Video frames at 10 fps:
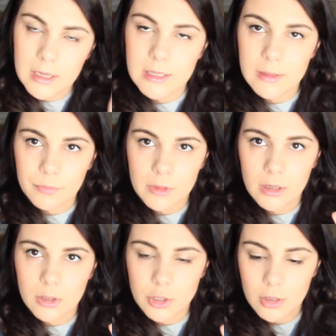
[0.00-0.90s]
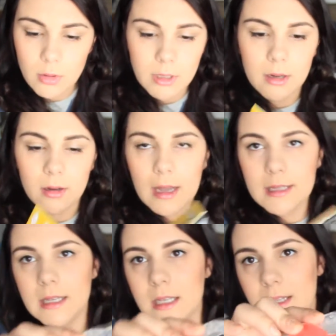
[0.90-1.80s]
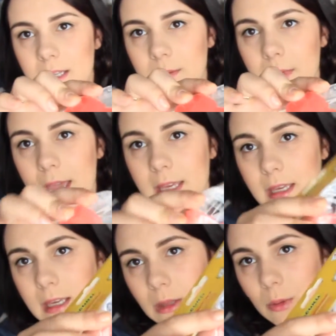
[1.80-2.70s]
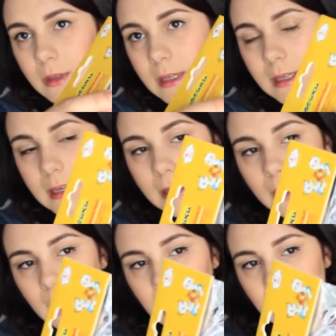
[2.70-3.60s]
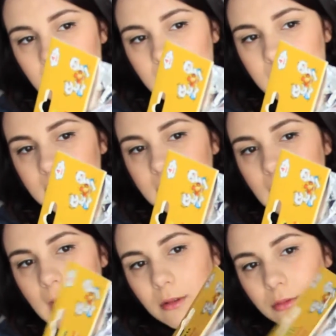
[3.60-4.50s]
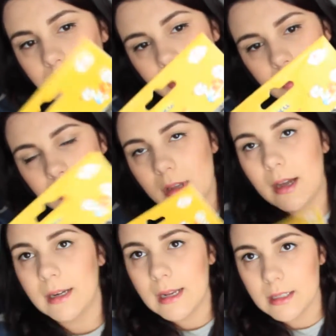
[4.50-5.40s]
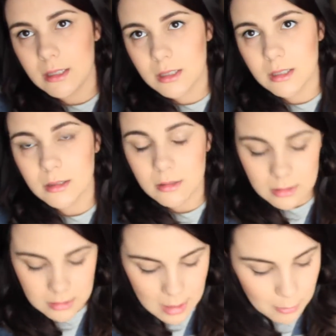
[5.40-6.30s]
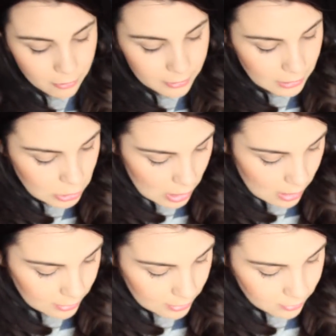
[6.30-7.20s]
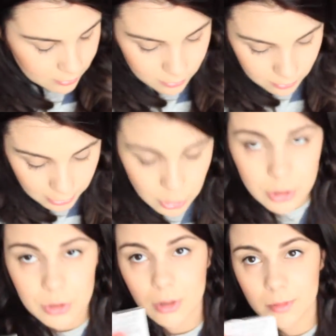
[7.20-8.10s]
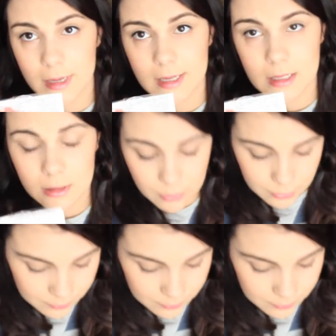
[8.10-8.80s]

знаете, э, широких, а здесь такие мягенькие, тоненькие, а, для вот как раз с самого начала, от 4 месяцев.